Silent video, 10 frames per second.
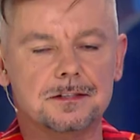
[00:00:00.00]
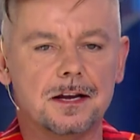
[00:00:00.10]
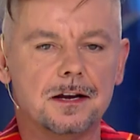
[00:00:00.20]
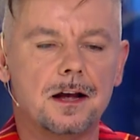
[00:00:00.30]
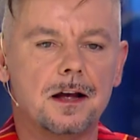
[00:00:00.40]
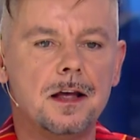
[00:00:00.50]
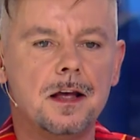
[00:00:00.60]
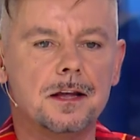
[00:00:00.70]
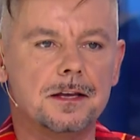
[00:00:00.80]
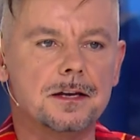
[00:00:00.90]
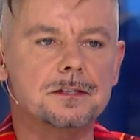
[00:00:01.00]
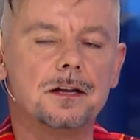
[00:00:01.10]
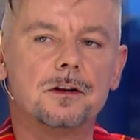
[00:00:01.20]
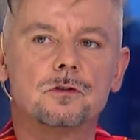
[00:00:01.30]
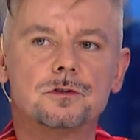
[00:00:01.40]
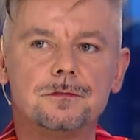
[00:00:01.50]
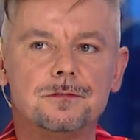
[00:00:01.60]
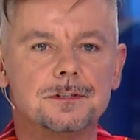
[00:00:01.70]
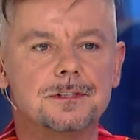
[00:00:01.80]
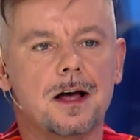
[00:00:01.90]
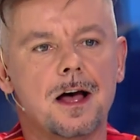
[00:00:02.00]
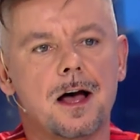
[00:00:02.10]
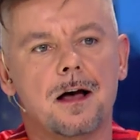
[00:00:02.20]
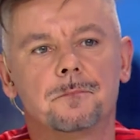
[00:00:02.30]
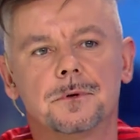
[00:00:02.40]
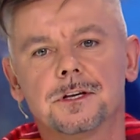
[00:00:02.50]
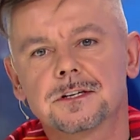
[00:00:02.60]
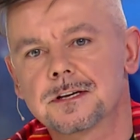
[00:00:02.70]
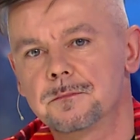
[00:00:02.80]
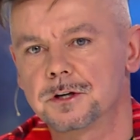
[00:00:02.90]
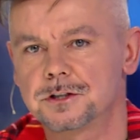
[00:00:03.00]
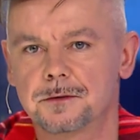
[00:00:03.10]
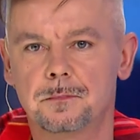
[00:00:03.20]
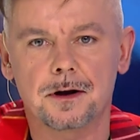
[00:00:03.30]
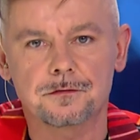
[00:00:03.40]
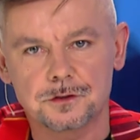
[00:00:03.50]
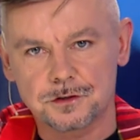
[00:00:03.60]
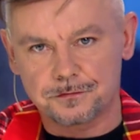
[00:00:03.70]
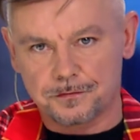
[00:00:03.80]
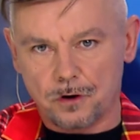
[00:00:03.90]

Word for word: taka jasna i oczywista, a my nie chcemy się bawić w